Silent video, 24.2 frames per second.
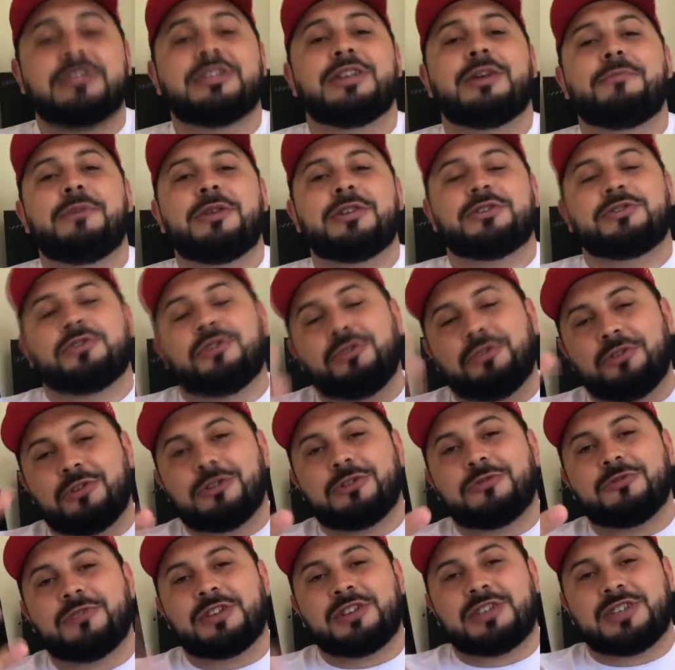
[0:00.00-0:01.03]
Deus abençoe
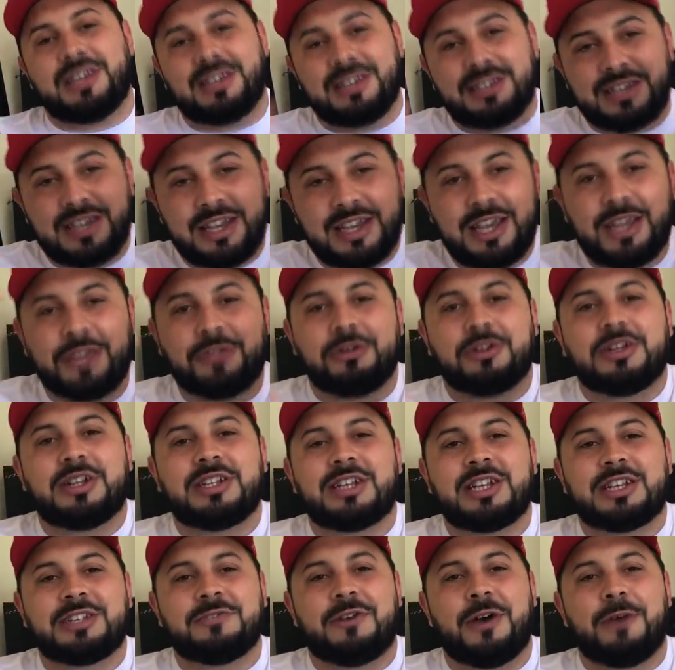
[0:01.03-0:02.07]
todos vocês e
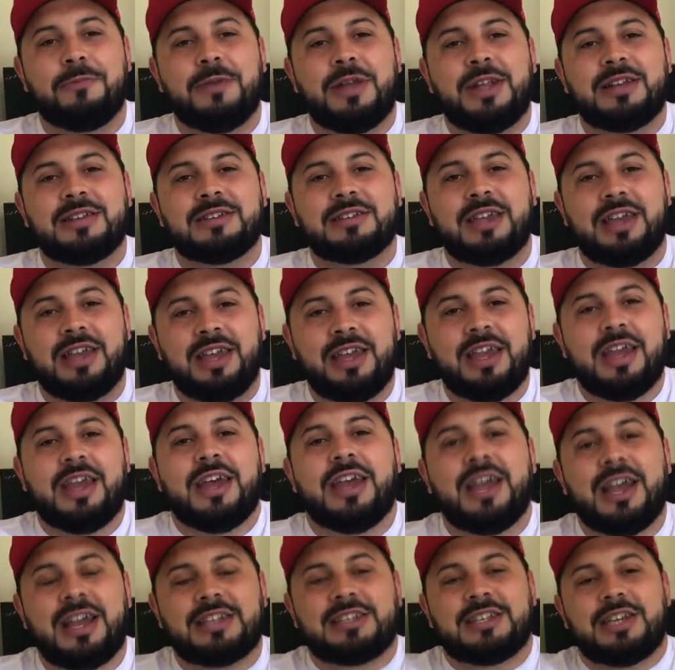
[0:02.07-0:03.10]
todas as famílias
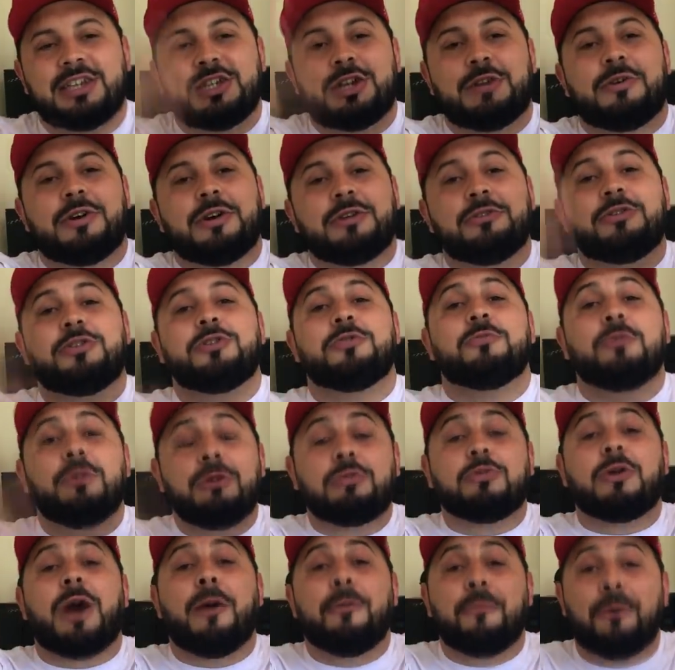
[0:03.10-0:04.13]
aí. E que seja um ano de
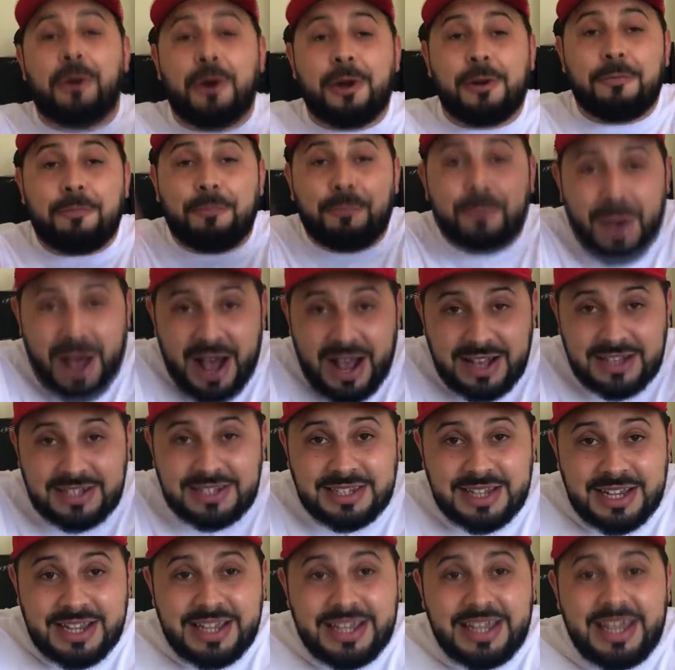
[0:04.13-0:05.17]
muito amor,
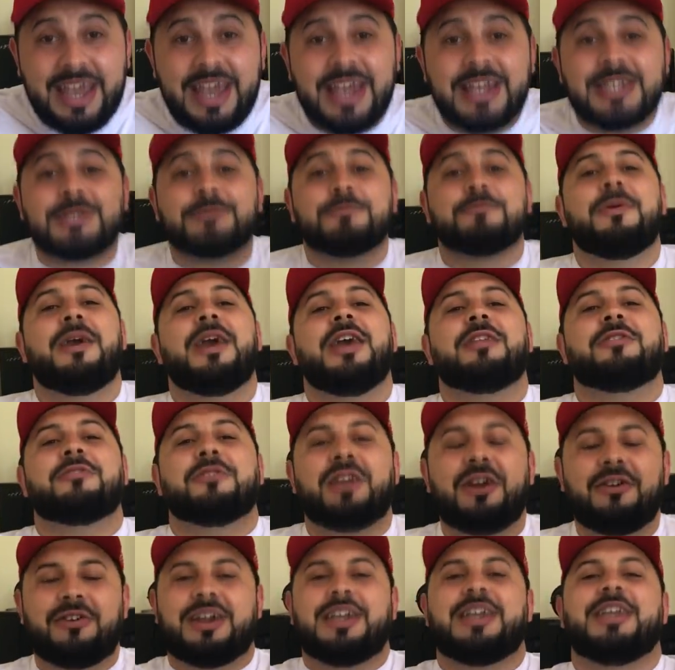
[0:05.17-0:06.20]
paz e respeito,
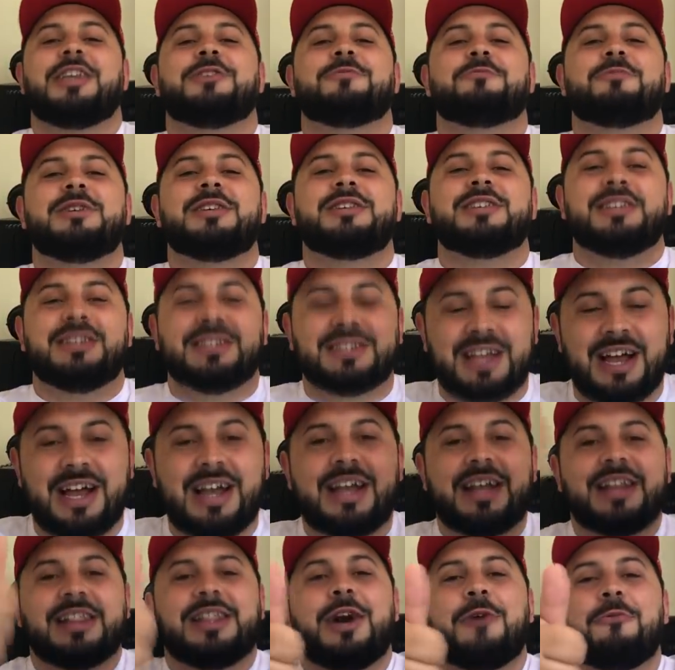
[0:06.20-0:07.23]
que é o que a gente precisa.
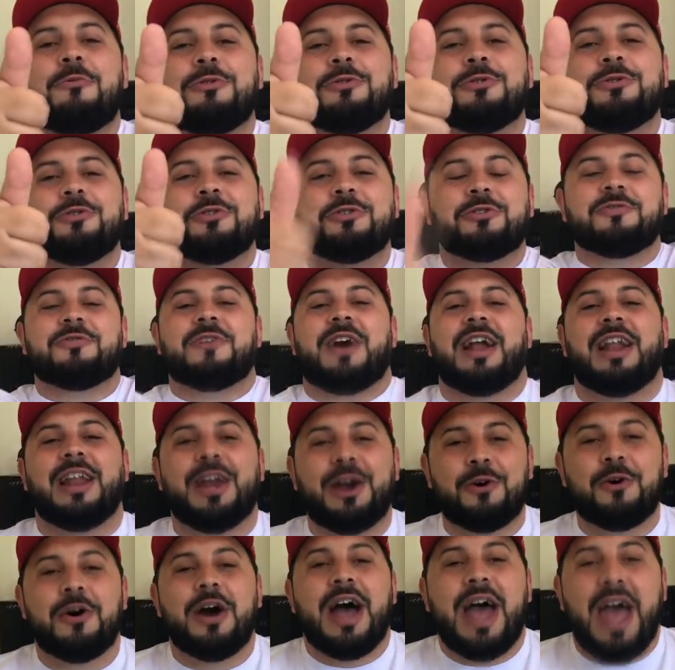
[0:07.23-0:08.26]
Tamo junto,
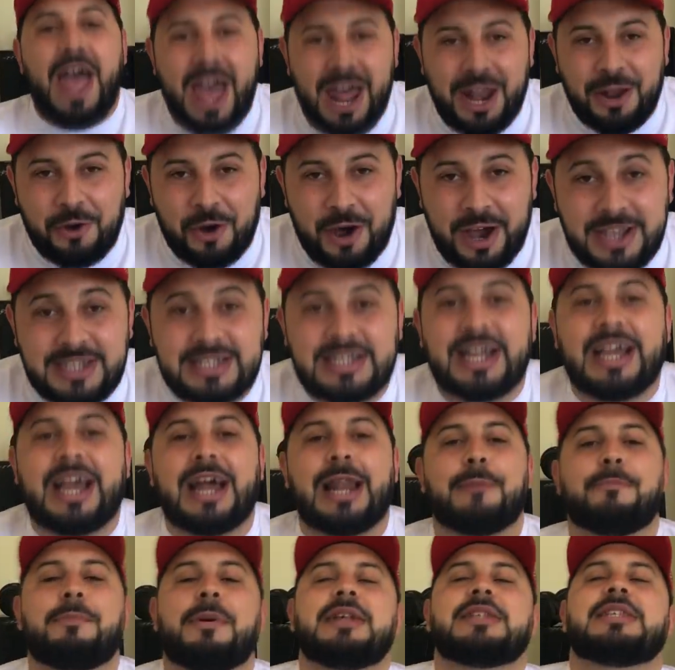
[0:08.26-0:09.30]
valeu, é nós
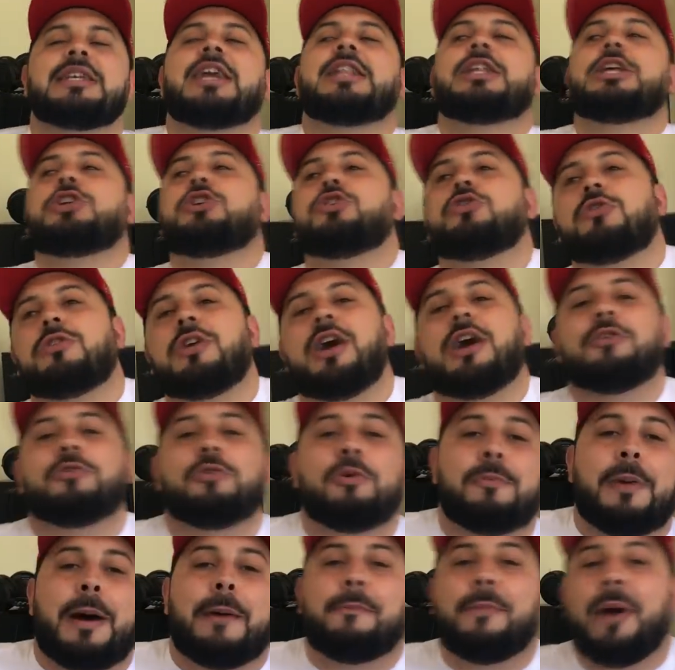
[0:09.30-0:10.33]
naquela passada de
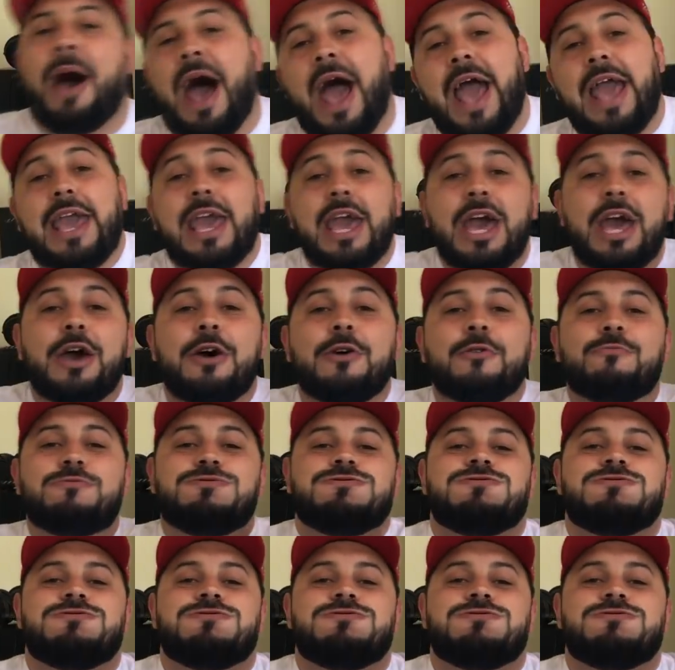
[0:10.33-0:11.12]
jogador, papai.